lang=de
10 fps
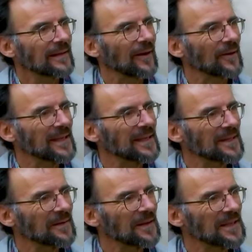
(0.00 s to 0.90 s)
ja,
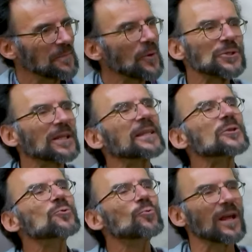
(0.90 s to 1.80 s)
ich, ich möchte die
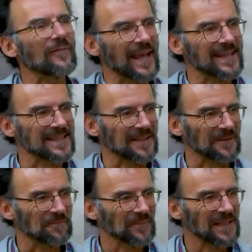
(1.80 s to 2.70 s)
Schule
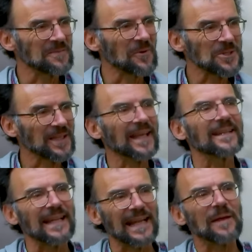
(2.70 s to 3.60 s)
wechseln, ich möchte
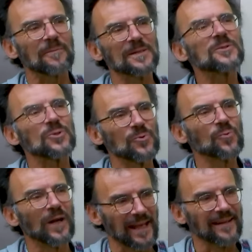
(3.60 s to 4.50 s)
in die
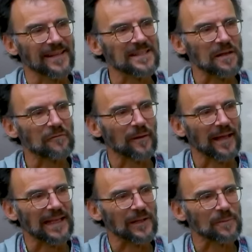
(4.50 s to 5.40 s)
Lebensschule des
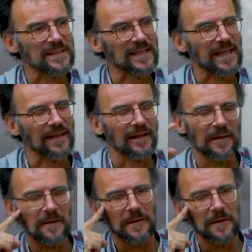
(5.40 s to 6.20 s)
Evangeliums gehen.